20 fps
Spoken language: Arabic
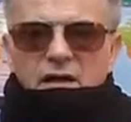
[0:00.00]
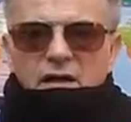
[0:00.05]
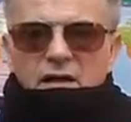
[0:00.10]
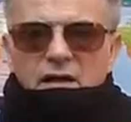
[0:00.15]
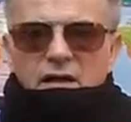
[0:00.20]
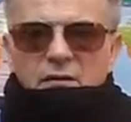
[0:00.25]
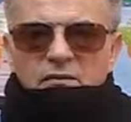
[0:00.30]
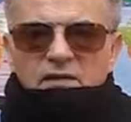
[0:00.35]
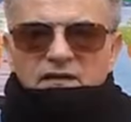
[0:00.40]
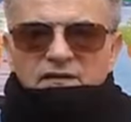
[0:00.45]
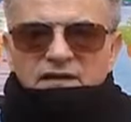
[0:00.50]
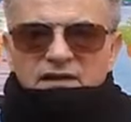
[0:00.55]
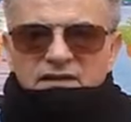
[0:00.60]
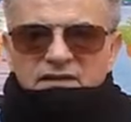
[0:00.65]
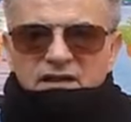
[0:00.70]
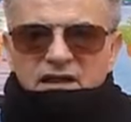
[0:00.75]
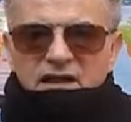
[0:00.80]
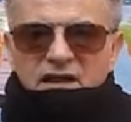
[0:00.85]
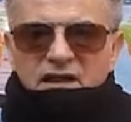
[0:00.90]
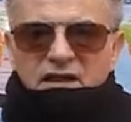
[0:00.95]
أما في
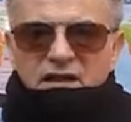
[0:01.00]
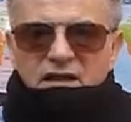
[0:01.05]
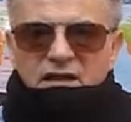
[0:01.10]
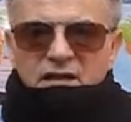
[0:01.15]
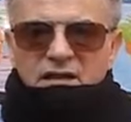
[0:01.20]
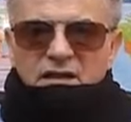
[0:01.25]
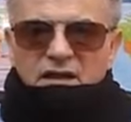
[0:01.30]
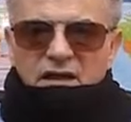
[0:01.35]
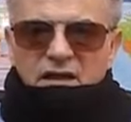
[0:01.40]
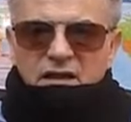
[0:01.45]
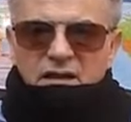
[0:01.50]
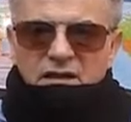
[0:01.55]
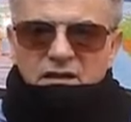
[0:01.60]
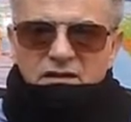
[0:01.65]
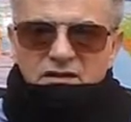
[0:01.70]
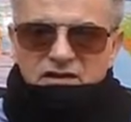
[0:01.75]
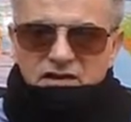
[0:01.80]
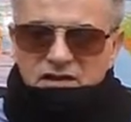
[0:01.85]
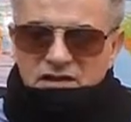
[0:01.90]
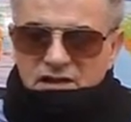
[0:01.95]
الساحل
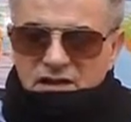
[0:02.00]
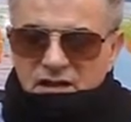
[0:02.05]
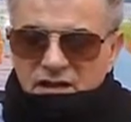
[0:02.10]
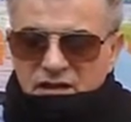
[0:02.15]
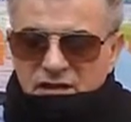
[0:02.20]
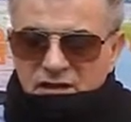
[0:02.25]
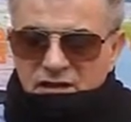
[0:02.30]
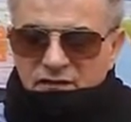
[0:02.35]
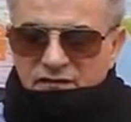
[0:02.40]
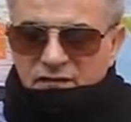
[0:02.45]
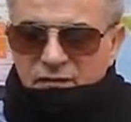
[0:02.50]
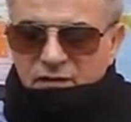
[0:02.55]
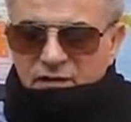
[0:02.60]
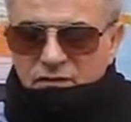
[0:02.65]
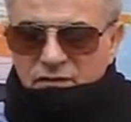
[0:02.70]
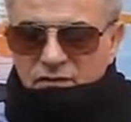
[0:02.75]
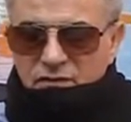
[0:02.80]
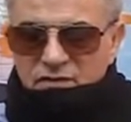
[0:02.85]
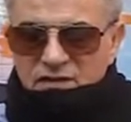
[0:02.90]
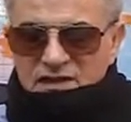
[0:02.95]
الجزائري
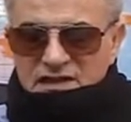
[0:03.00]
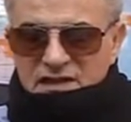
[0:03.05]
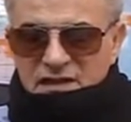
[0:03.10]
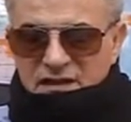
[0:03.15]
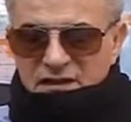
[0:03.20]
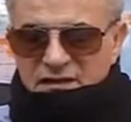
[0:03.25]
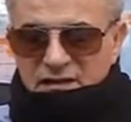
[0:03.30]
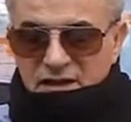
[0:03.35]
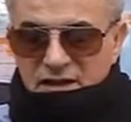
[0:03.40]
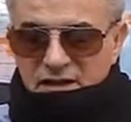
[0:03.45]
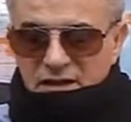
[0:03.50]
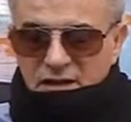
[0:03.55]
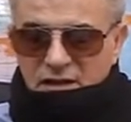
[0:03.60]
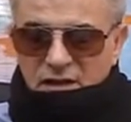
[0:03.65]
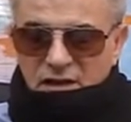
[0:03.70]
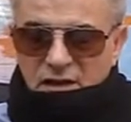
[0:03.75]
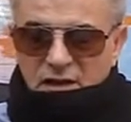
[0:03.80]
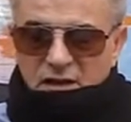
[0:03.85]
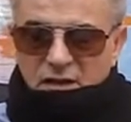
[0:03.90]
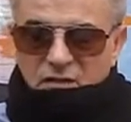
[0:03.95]
فبنو سكيكدا
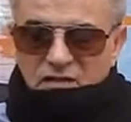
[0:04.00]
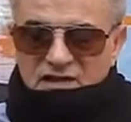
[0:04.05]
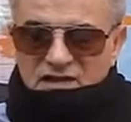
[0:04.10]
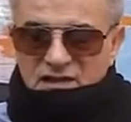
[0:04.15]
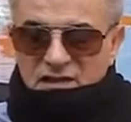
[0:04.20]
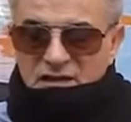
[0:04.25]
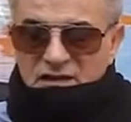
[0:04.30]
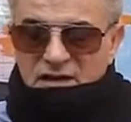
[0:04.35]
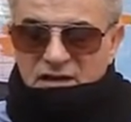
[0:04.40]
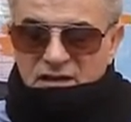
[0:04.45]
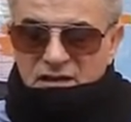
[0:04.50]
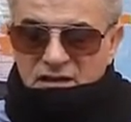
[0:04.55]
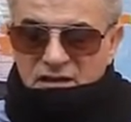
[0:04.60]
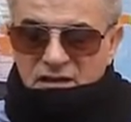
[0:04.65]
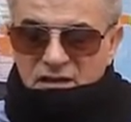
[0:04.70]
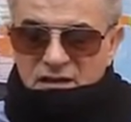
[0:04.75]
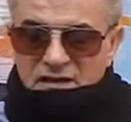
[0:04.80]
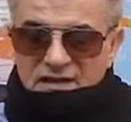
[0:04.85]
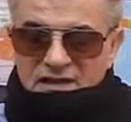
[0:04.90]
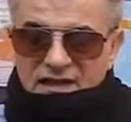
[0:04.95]
وسكيكدا هي
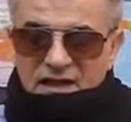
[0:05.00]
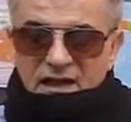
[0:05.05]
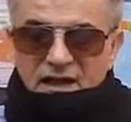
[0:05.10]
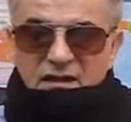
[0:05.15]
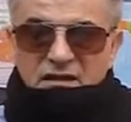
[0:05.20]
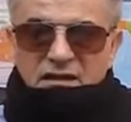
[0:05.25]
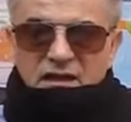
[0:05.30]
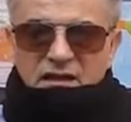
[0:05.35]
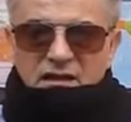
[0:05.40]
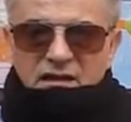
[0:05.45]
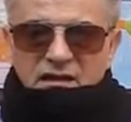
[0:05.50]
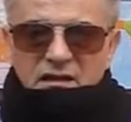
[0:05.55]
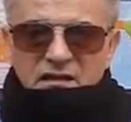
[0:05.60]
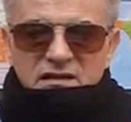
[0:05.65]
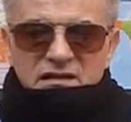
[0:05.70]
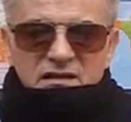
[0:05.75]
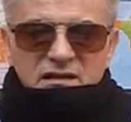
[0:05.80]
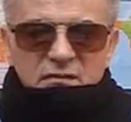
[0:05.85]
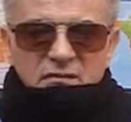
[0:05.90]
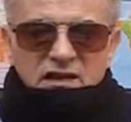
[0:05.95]
راس كاد أي
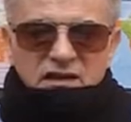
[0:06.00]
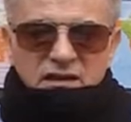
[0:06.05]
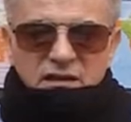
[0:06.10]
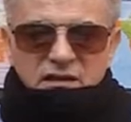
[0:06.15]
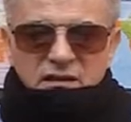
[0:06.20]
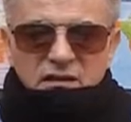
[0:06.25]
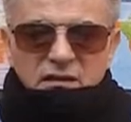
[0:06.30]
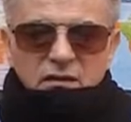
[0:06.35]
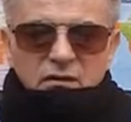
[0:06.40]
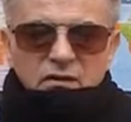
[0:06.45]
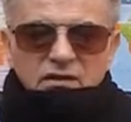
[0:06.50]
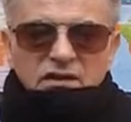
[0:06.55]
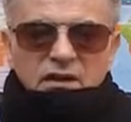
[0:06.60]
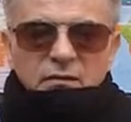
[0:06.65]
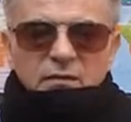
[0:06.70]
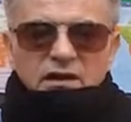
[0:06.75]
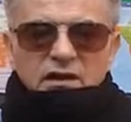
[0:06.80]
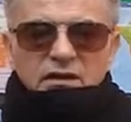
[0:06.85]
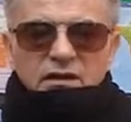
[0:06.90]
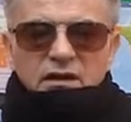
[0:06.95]
راس المنارة
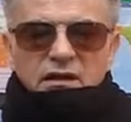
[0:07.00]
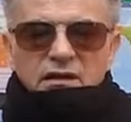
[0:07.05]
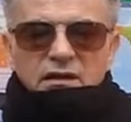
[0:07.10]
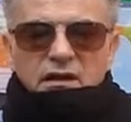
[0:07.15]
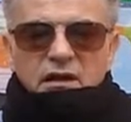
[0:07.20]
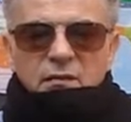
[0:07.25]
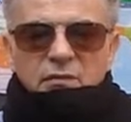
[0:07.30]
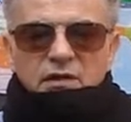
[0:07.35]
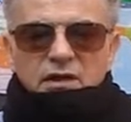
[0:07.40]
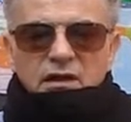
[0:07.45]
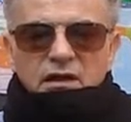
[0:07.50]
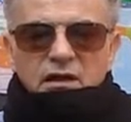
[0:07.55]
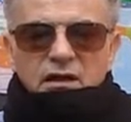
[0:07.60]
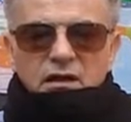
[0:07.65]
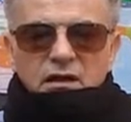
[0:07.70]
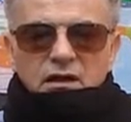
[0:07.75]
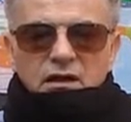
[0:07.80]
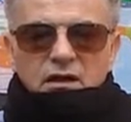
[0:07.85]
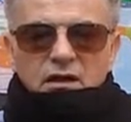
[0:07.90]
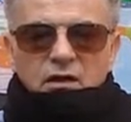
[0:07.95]
وطبعا النابة
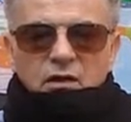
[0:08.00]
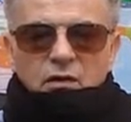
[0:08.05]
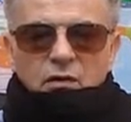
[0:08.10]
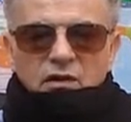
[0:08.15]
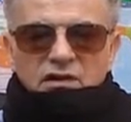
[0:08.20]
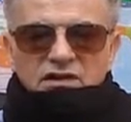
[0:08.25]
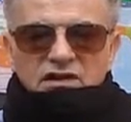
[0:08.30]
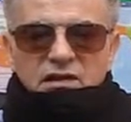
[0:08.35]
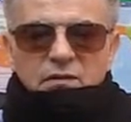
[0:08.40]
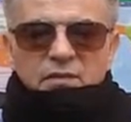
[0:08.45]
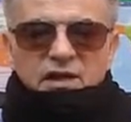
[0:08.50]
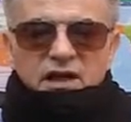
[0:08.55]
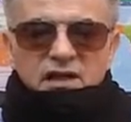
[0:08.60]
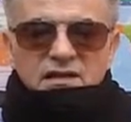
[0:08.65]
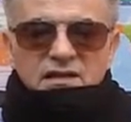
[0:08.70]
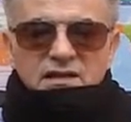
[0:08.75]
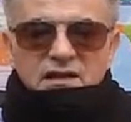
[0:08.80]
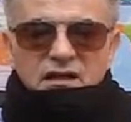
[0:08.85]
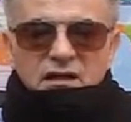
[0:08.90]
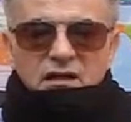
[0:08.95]

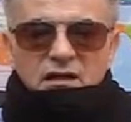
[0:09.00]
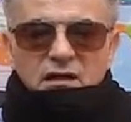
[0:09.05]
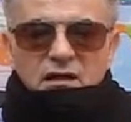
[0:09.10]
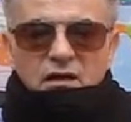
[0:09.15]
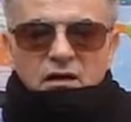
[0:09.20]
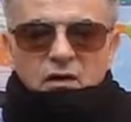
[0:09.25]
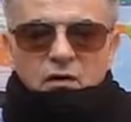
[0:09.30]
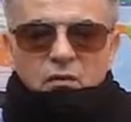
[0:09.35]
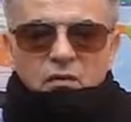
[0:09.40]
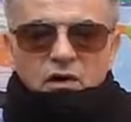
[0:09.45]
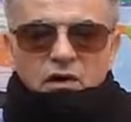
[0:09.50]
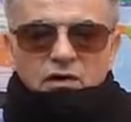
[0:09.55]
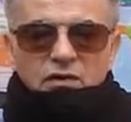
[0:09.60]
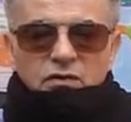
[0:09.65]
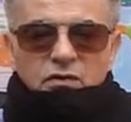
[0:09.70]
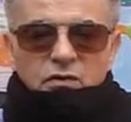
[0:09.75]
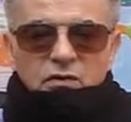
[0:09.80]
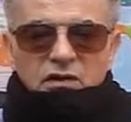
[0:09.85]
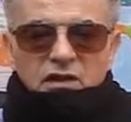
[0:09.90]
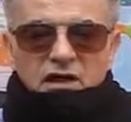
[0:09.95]
وتباسة
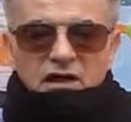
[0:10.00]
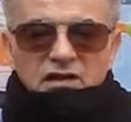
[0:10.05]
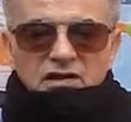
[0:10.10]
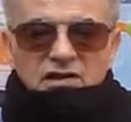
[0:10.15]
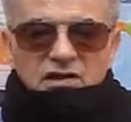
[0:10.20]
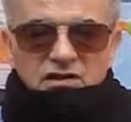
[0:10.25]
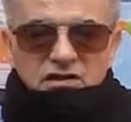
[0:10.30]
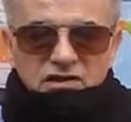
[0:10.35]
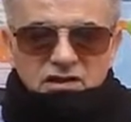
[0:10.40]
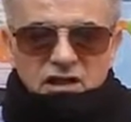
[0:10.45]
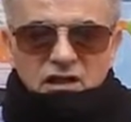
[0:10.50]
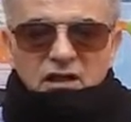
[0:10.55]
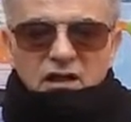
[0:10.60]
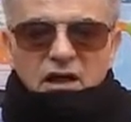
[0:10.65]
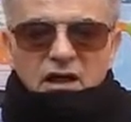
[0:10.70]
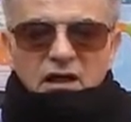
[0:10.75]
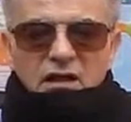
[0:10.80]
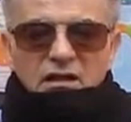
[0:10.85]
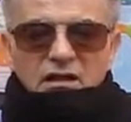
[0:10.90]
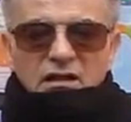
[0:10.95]
وأيول أي شرشال
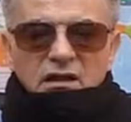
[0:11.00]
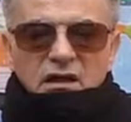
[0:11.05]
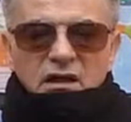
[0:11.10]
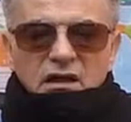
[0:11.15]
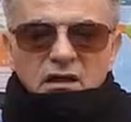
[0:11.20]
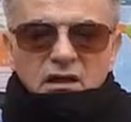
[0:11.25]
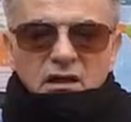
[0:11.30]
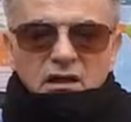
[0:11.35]
الحالية